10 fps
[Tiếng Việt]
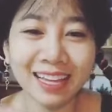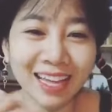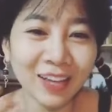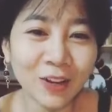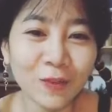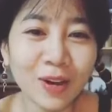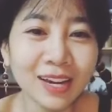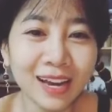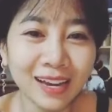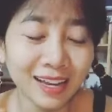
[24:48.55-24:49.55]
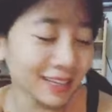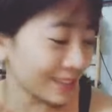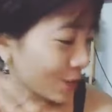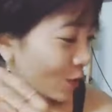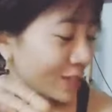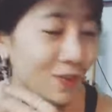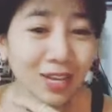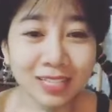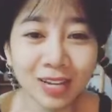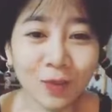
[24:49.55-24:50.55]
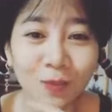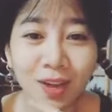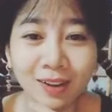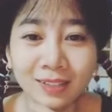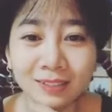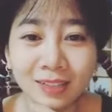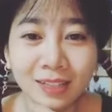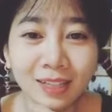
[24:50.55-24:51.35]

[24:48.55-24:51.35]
em không qua đây là rồi sau này sẽ không nhớ nữa